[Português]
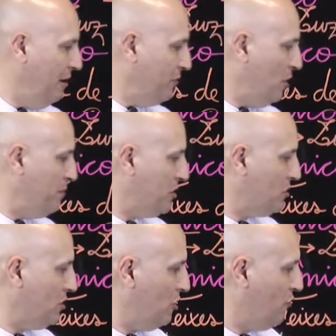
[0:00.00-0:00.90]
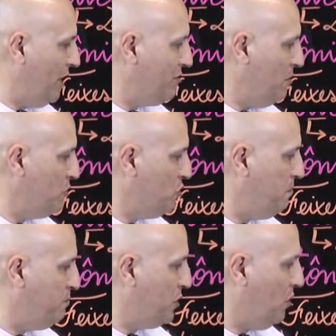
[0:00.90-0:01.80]
Então, por isso que nós fazemos o
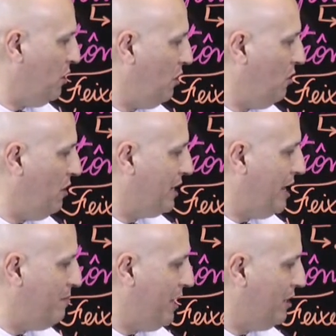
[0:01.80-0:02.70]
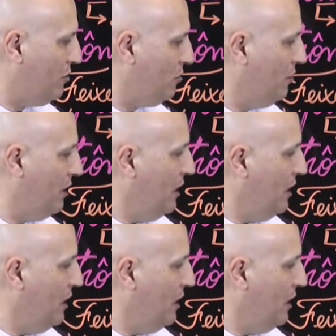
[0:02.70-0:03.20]
prolongamento